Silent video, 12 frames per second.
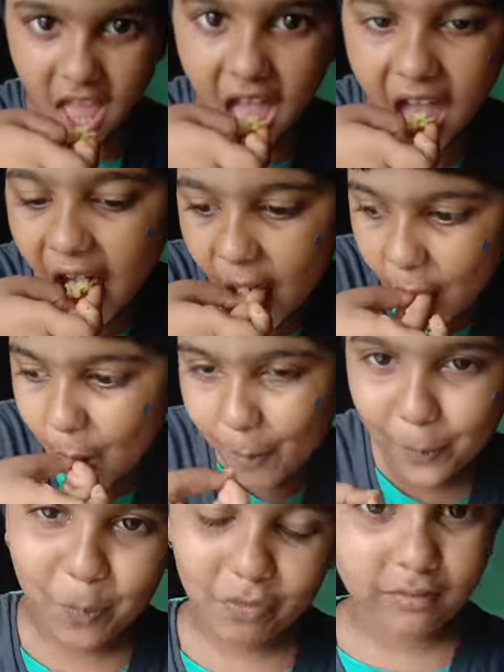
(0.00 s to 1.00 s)
যে আমি কেমন
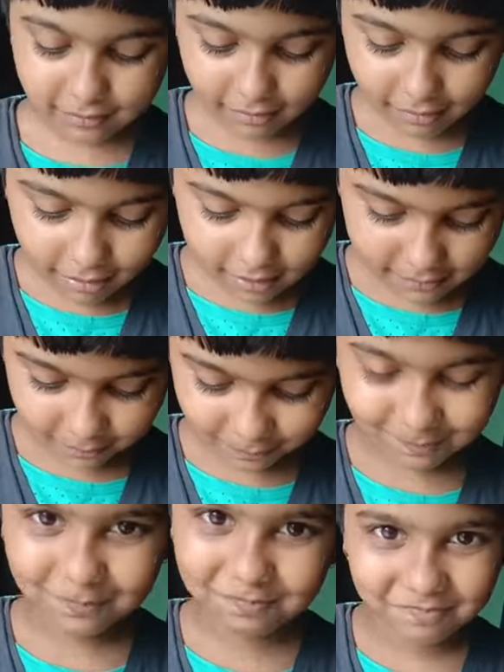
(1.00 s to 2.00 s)
রান্না করছি তুই খেয়ে
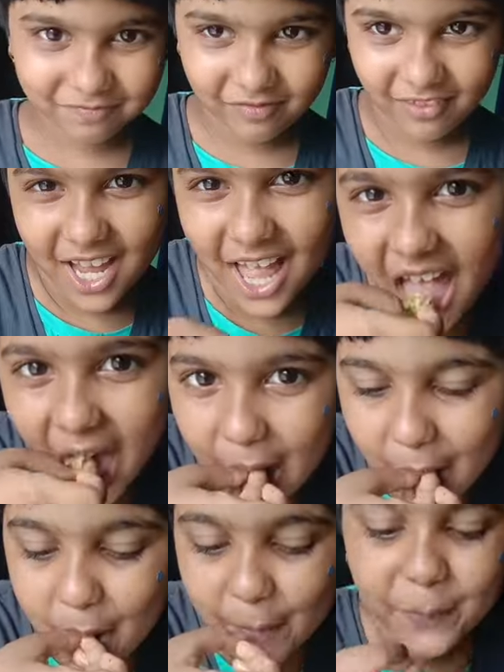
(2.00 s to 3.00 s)
বলবি ওর তো
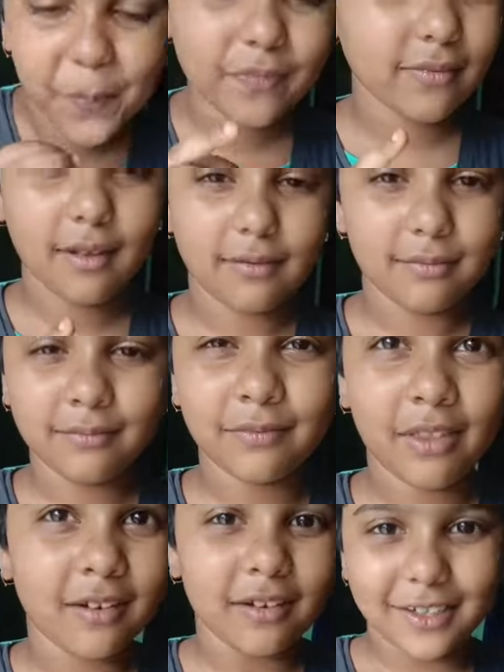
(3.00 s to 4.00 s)
ভীষণই খুশি
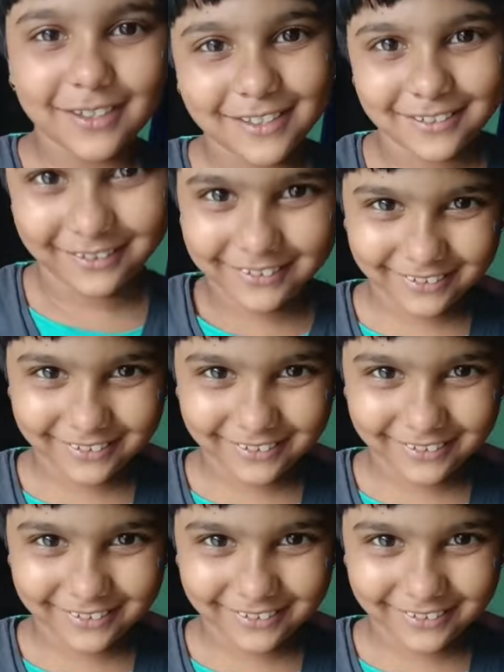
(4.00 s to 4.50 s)
ওর